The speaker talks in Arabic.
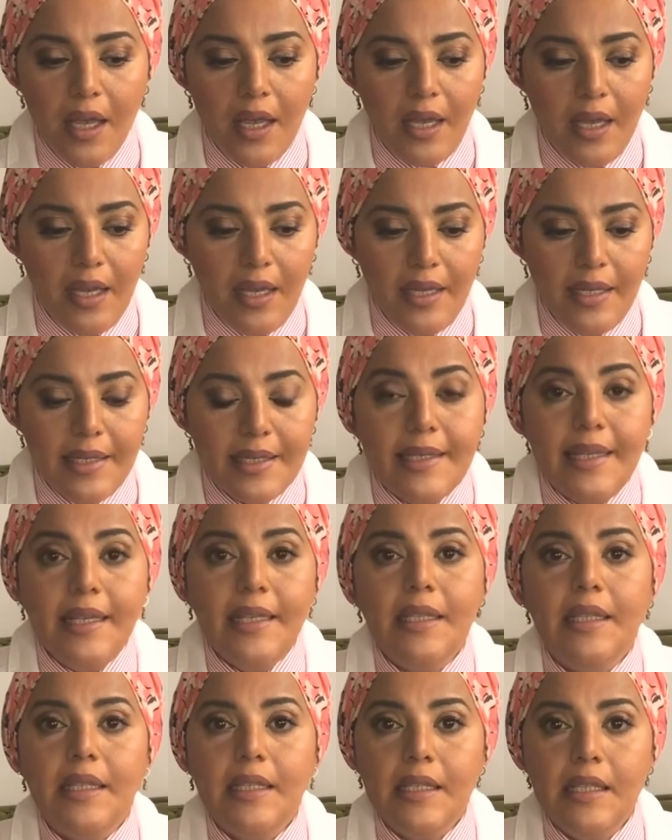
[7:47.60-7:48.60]

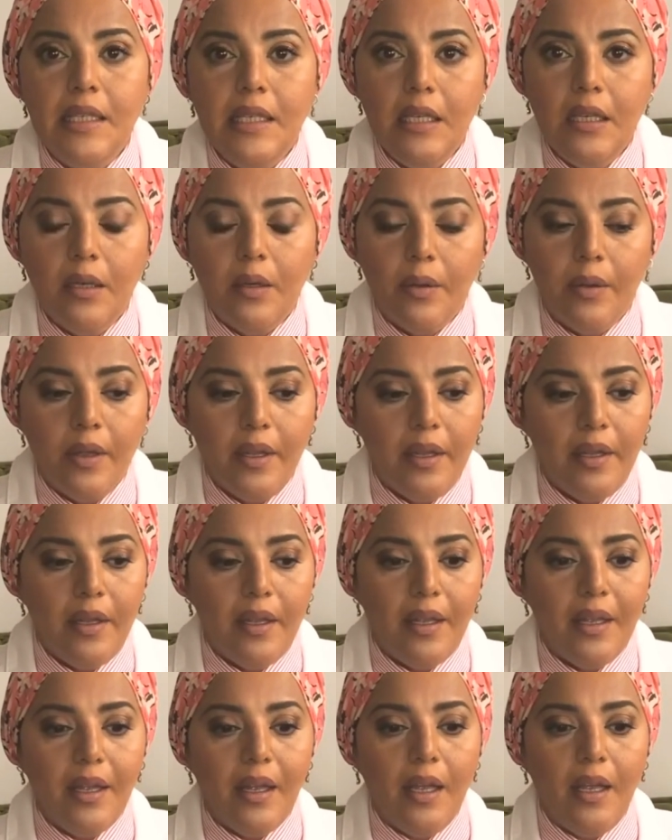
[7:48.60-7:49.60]
الست دي
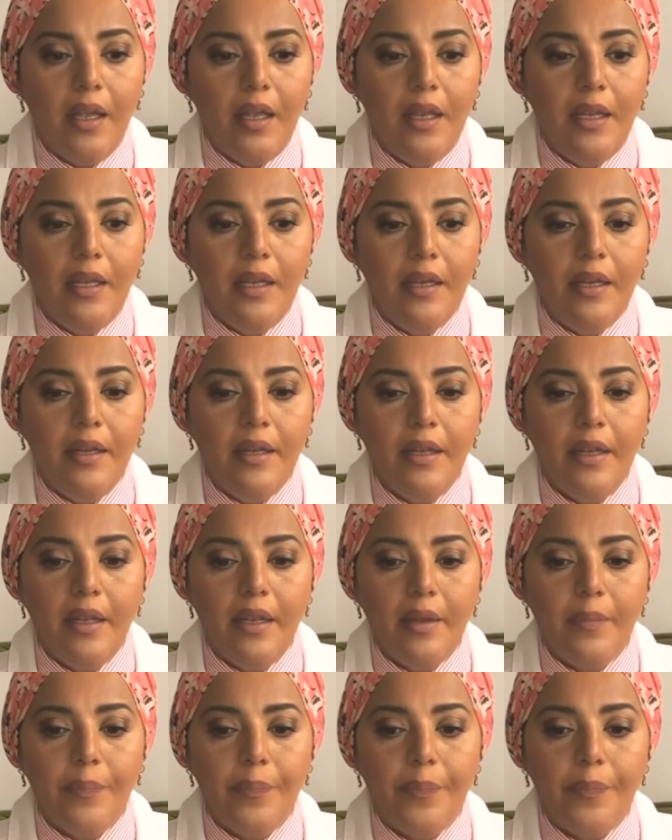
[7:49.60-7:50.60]
اللي
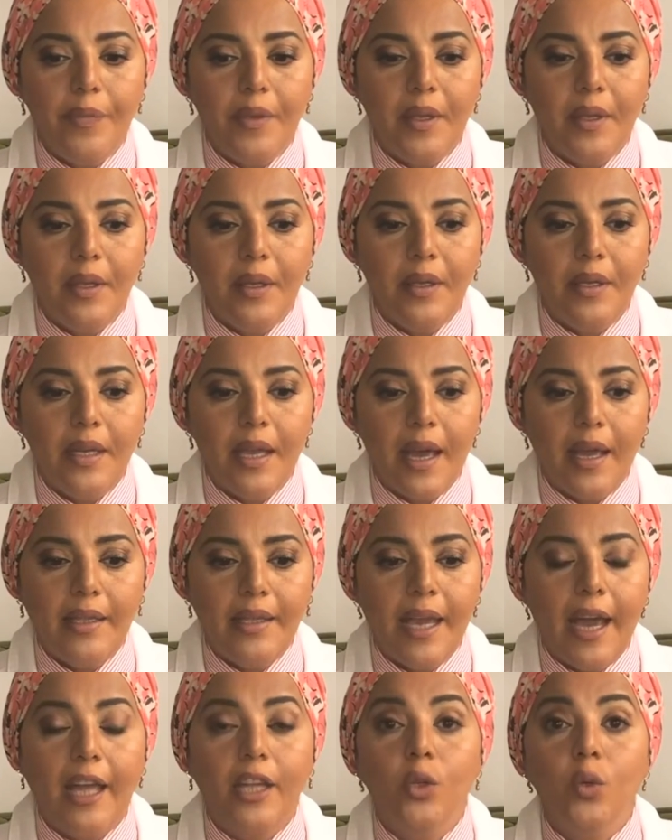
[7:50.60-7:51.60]
يعني
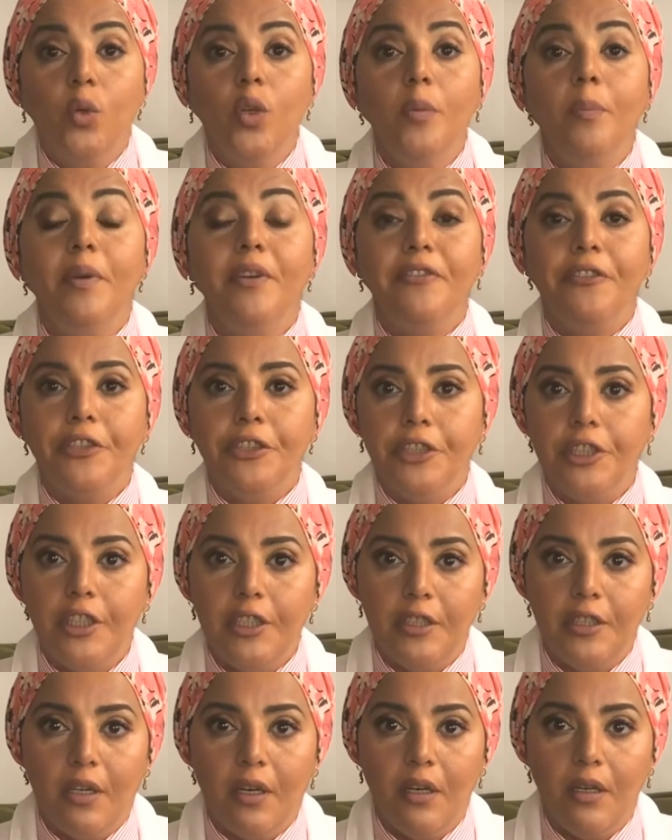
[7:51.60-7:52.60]
هنقول
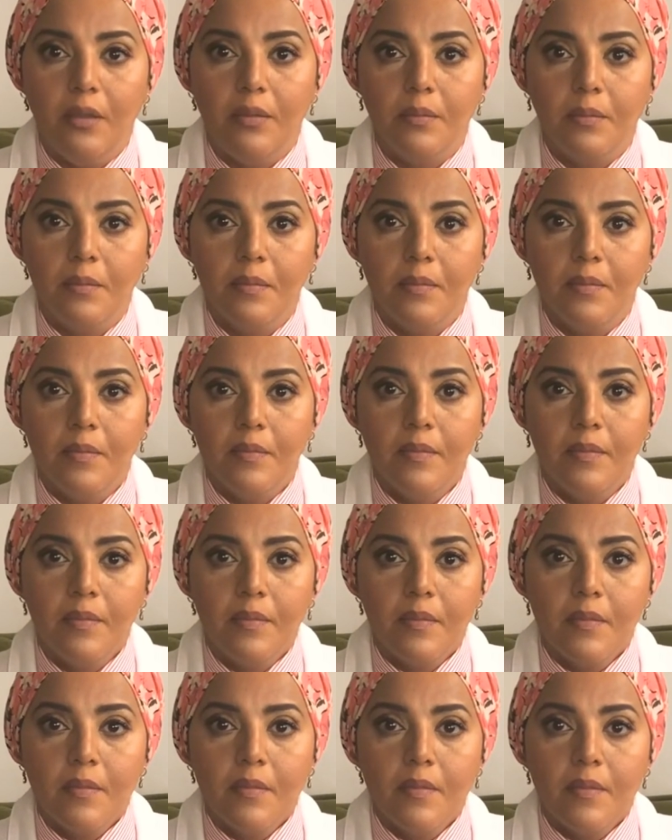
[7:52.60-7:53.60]
بفطرتها
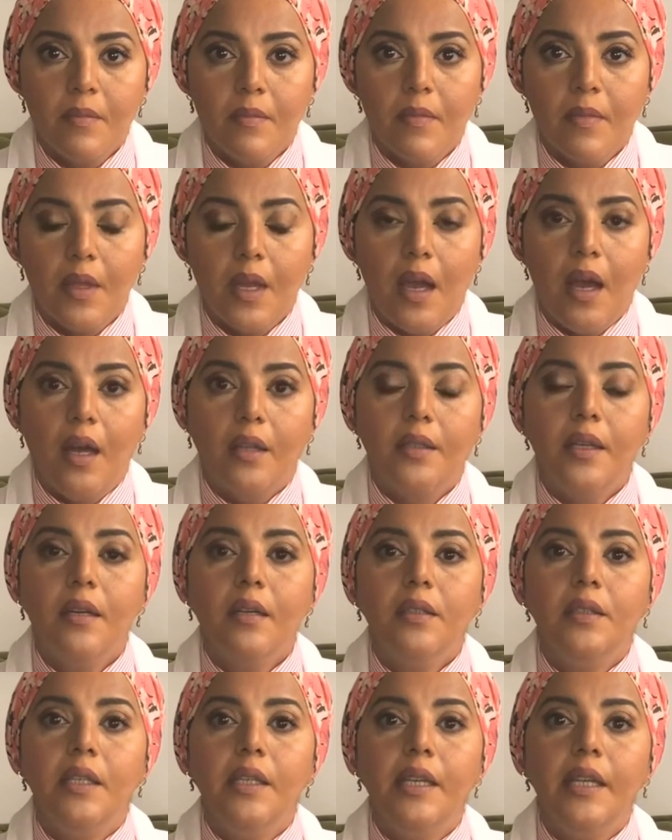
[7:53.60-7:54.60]

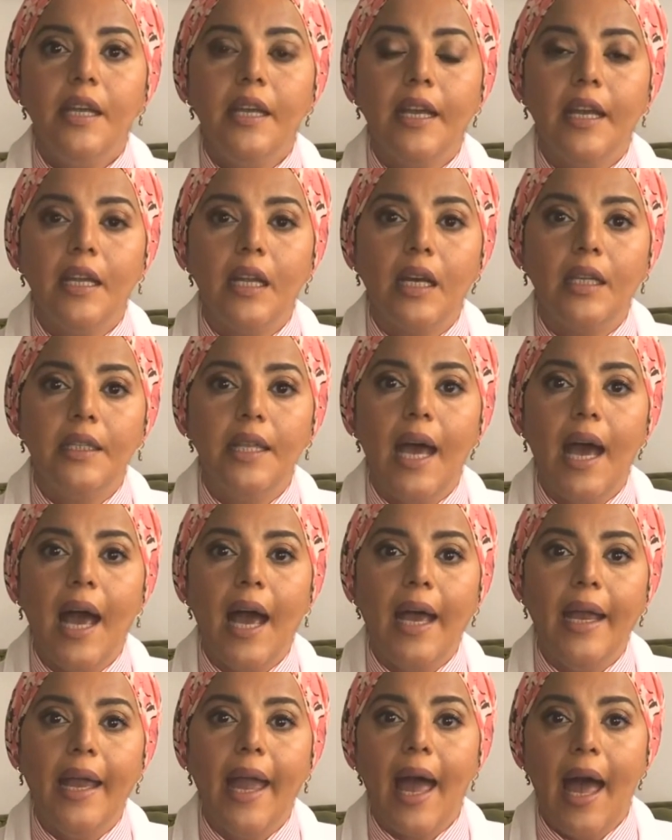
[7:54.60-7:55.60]
اعتقد ان هي كان عندها
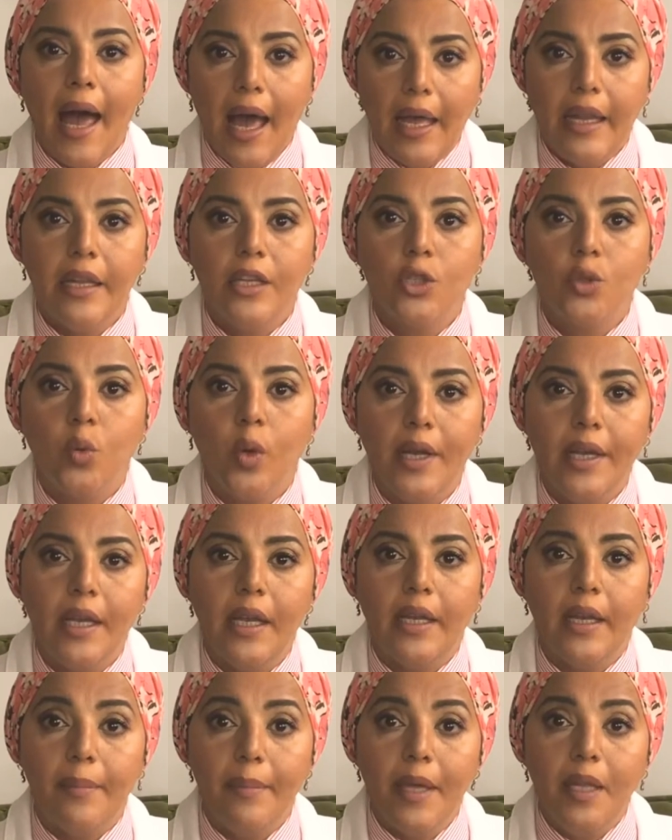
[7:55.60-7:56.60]
حاجة اعلى شوية
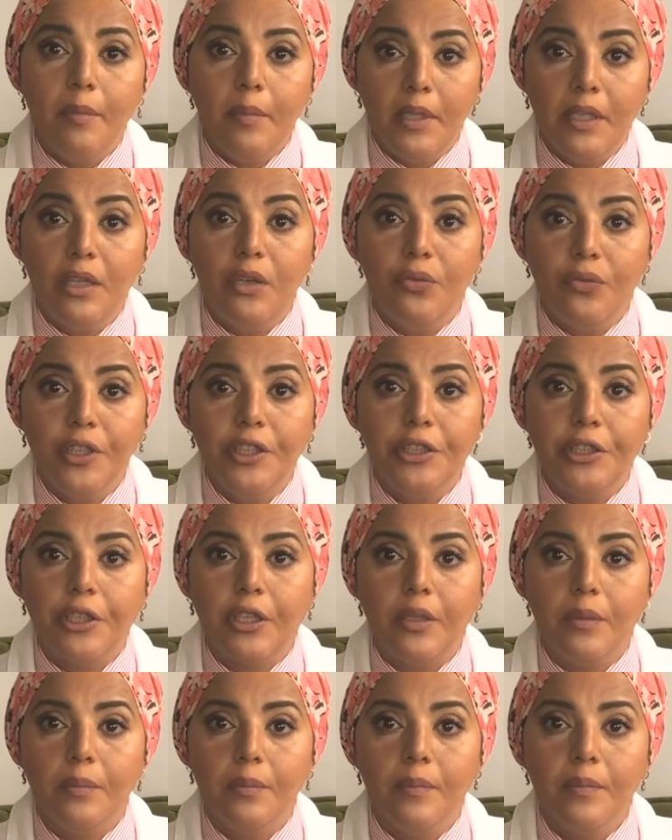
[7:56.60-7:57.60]
كمان من الفطرة
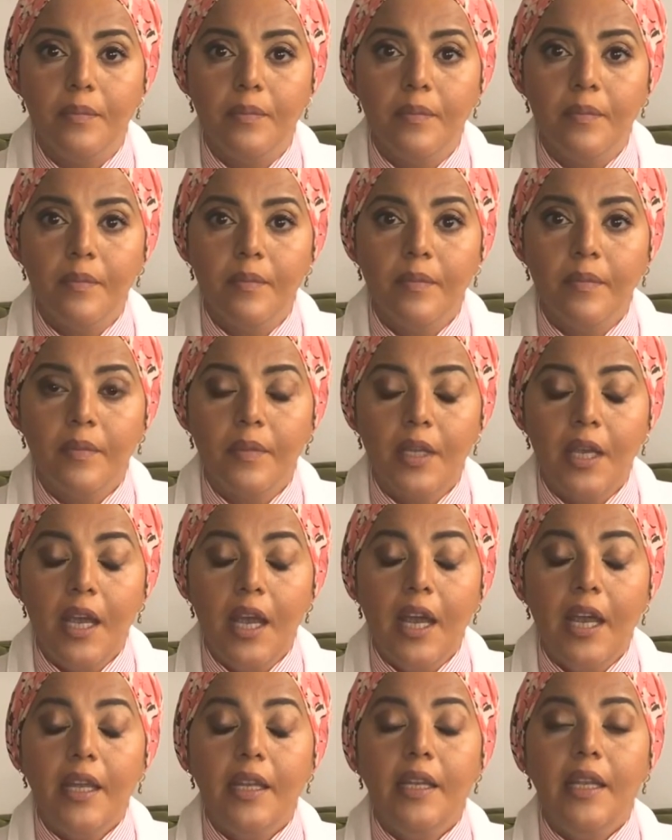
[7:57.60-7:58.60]

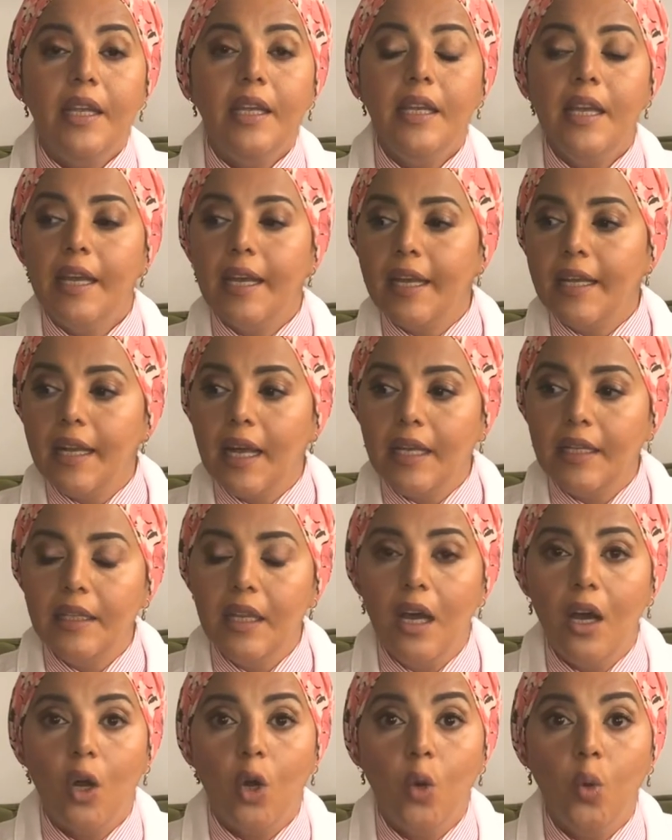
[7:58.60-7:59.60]
ان هي كان
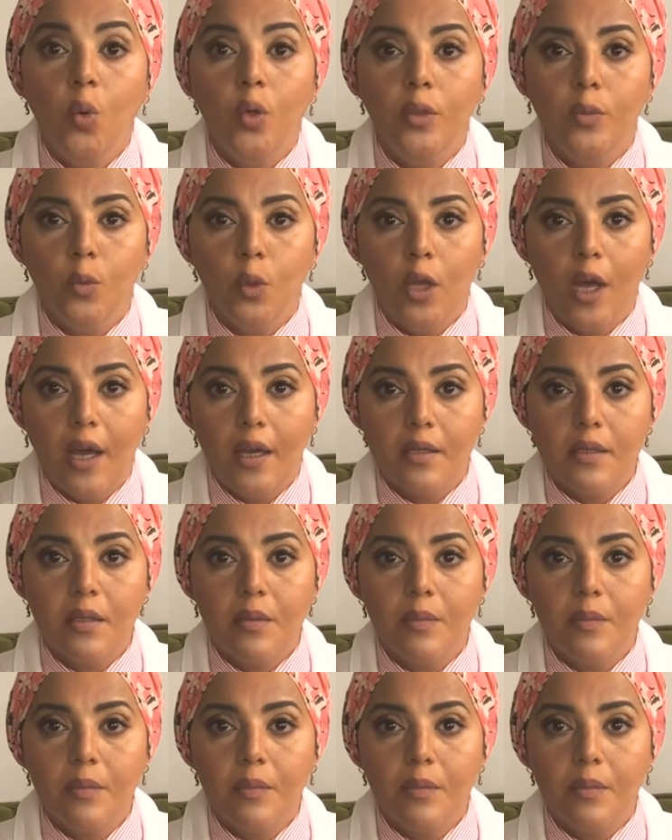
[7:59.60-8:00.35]
عندها قوة ملاحظة